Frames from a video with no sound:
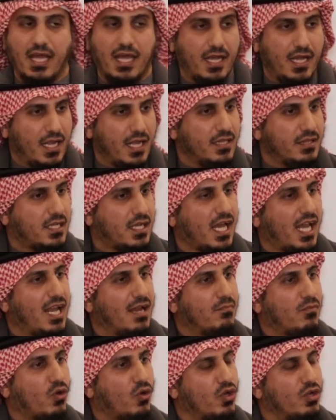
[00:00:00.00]
يعني الحين
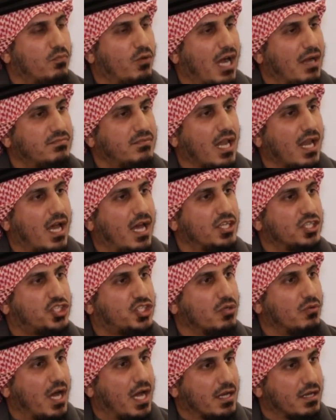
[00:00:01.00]
تكلم أخوي أبو عبد الله عن
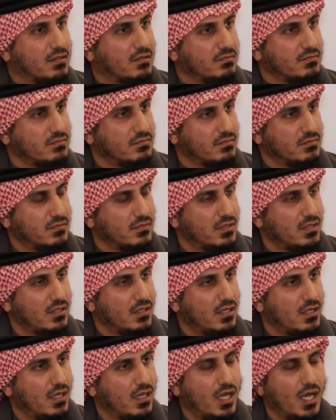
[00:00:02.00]
الشوارع
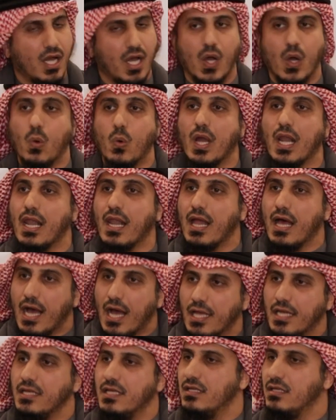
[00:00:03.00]

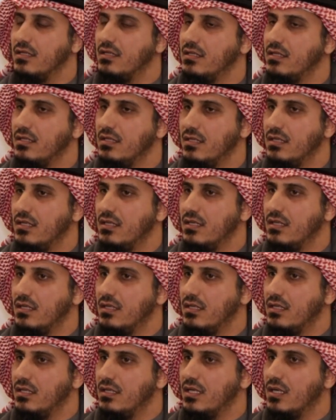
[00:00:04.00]
والله
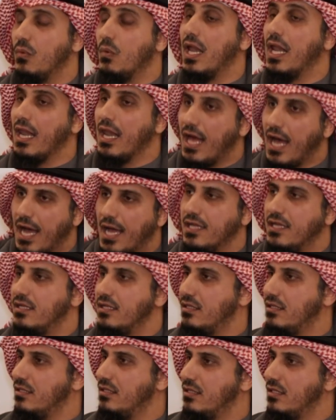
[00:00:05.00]
والله
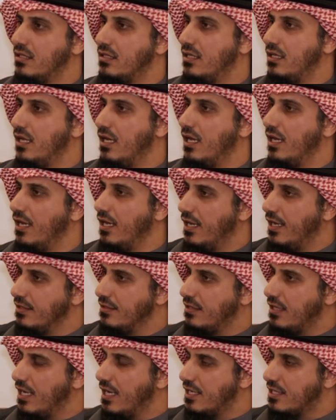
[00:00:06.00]
اللي
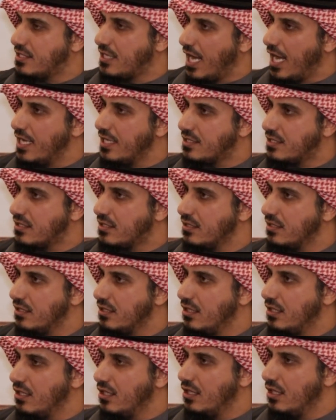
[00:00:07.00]
عنده إحساس
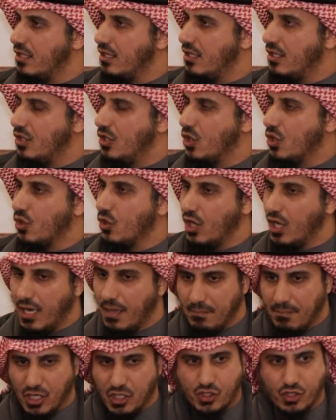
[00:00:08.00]
يقول
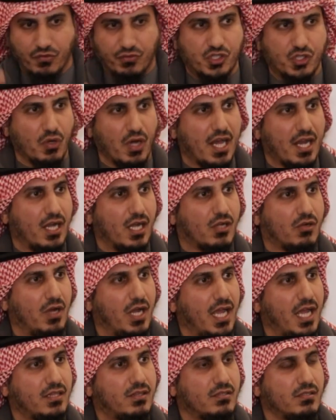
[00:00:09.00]
لما يشوف شوارع
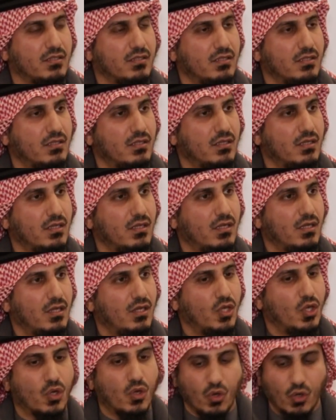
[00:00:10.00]
الكويت
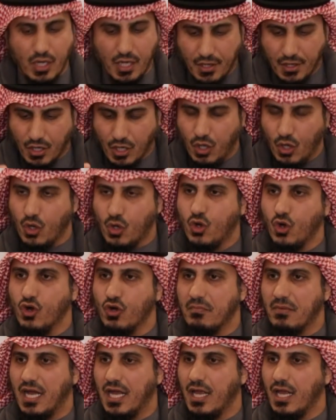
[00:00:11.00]
يقول أن
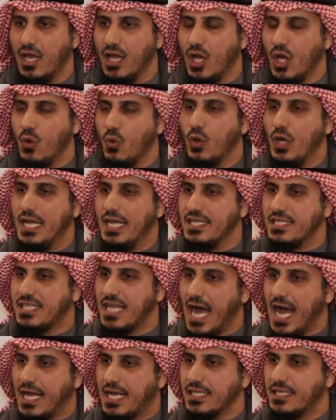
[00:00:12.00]
الحكومة واللي
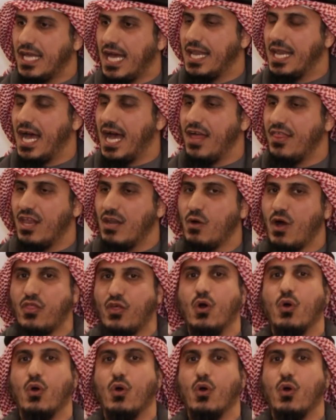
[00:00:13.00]
ساكت عن هذا الوضع